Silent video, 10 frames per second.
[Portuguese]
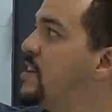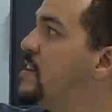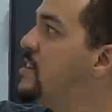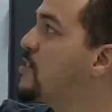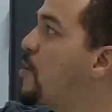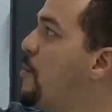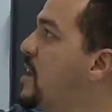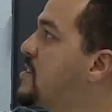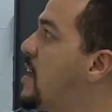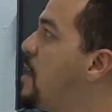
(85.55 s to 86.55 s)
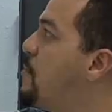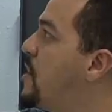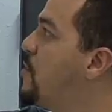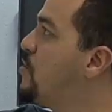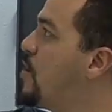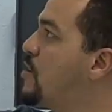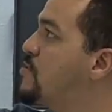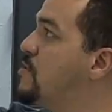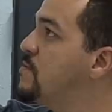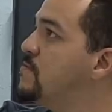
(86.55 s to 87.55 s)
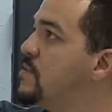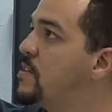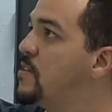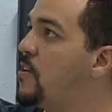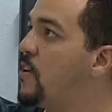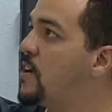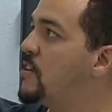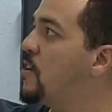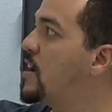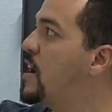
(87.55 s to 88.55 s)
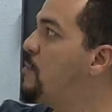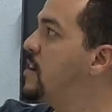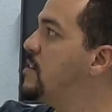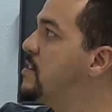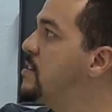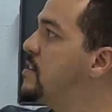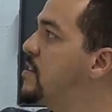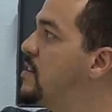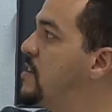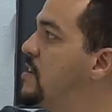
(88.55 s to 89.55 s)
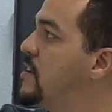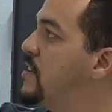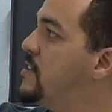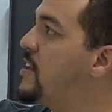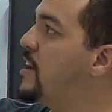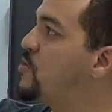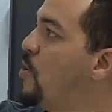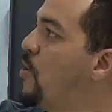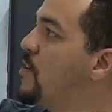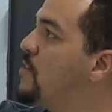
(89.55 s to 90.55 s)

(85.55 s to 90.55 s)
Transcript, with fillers: O professor de Ciências Contábeis, Carlos Eduardo, explica melhor o que é a malha